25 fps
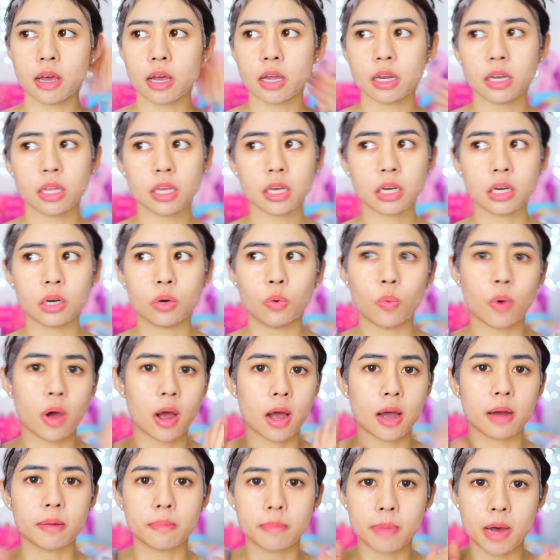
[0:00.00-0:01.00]
อันนี้คือ
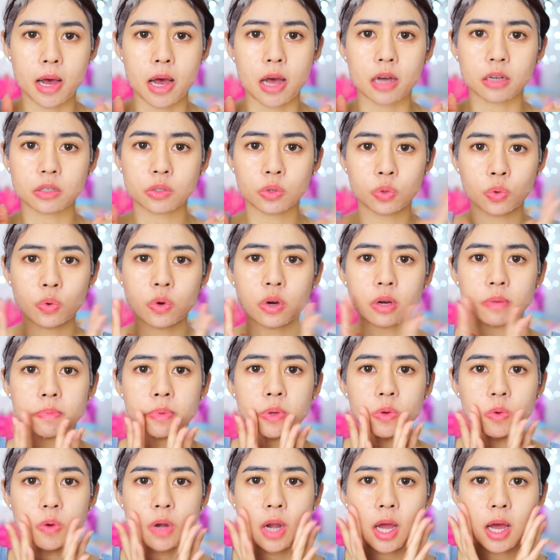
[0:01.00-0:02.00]
วางมาร์กทั่ว
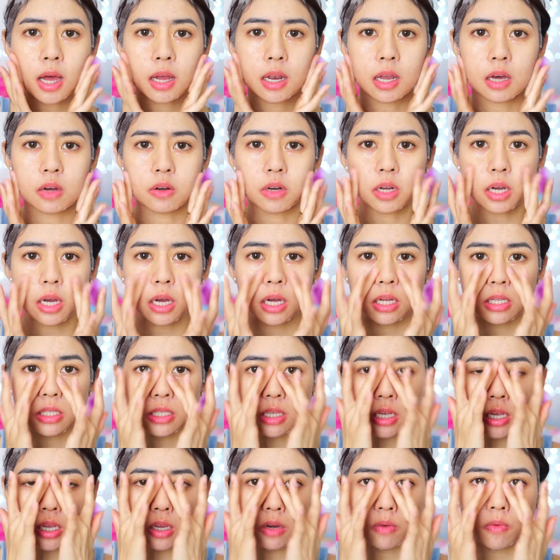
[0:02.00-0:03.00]
ผิวหน้าแล้วนะคะ
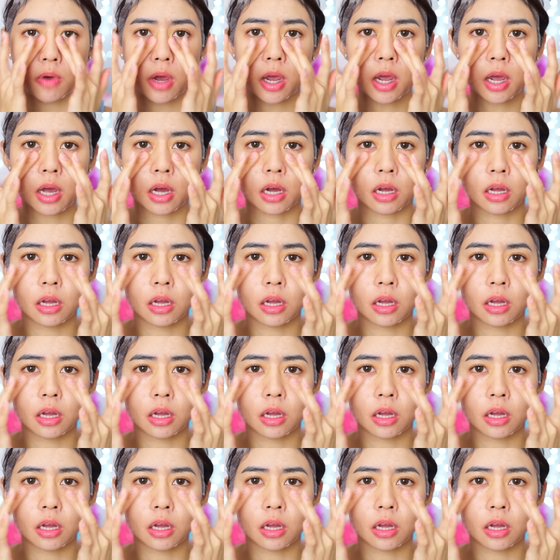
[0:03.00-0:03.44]
จะเห็นว่า